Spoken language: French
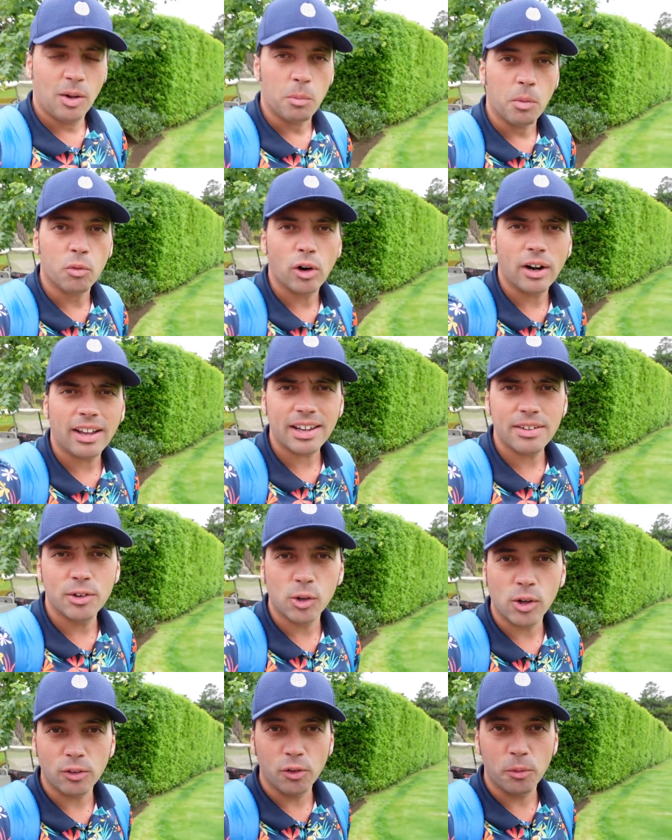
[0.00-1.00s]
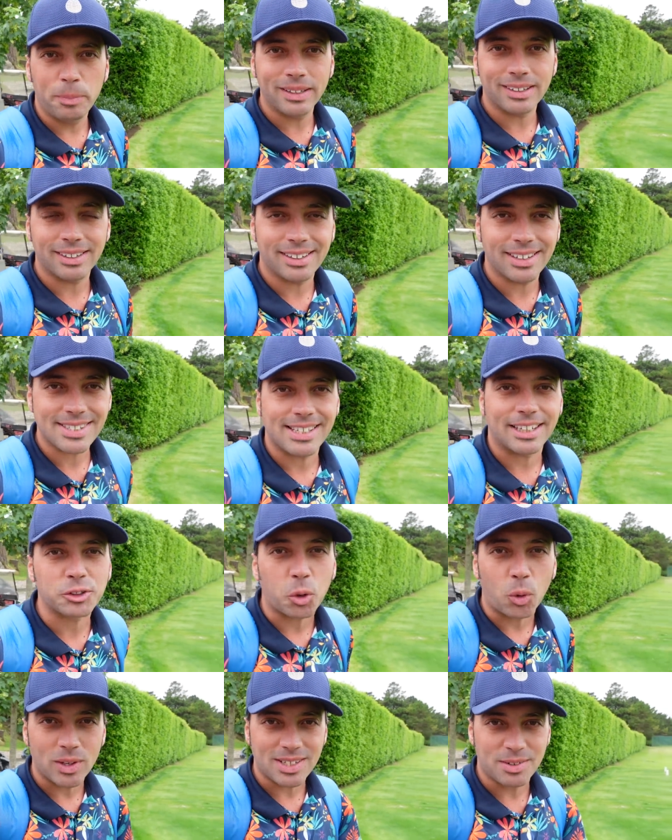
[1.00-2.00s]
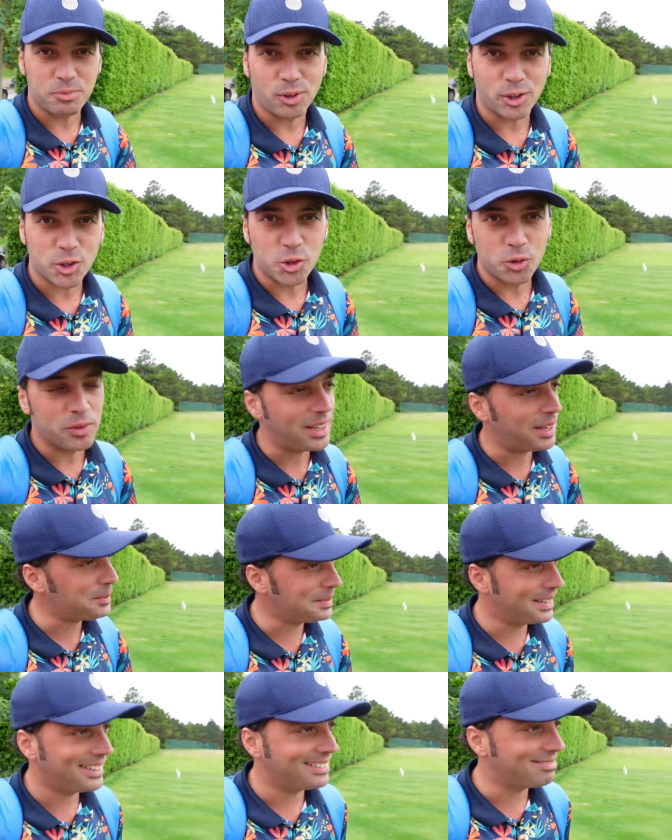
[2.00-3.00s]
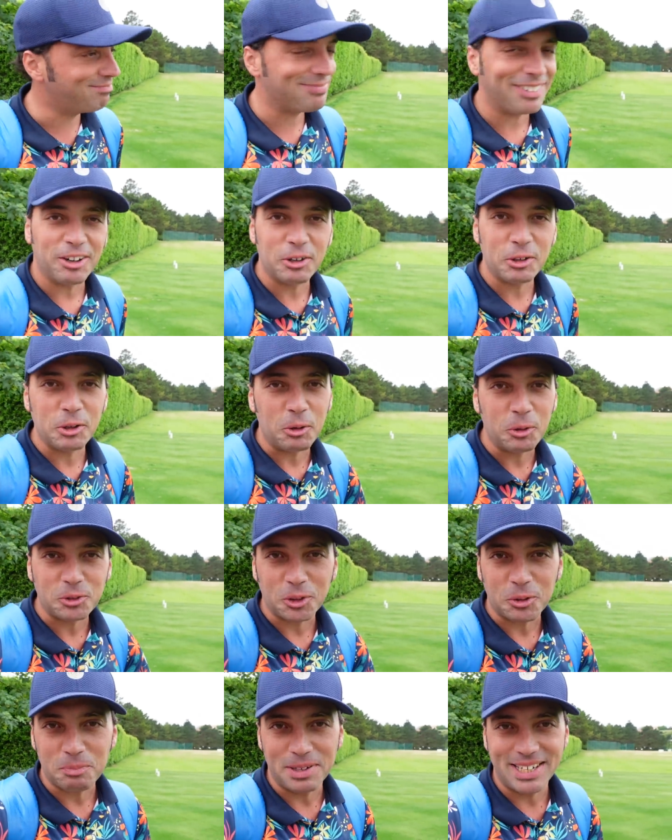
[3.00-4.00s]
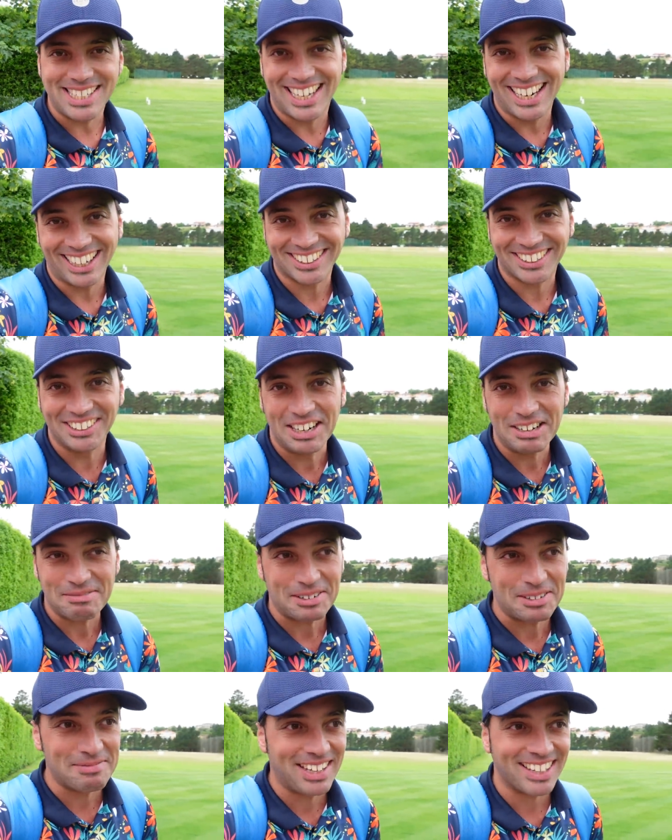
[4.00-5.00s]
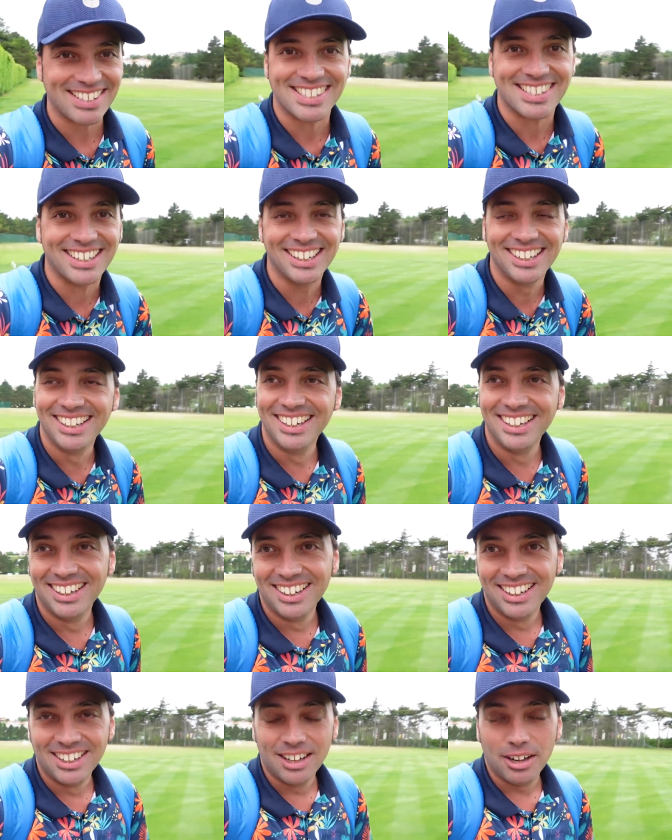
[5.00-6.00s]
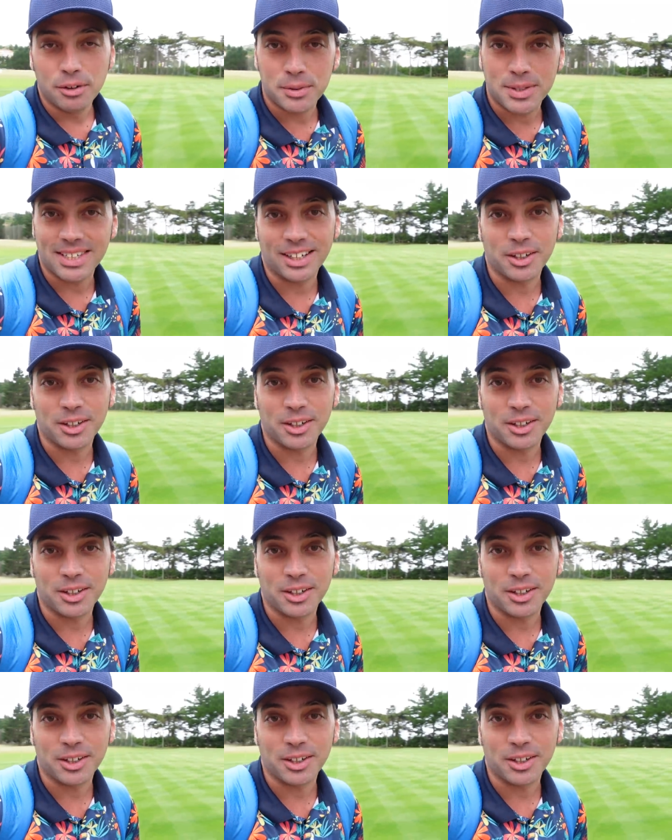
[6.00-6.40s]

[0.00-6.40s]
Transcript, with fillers: Bon voilà, arrivé au golfe de Pedreña, c'est la troisième fois que je viens, mais euh, autant de plaisir que la première, c'est c'est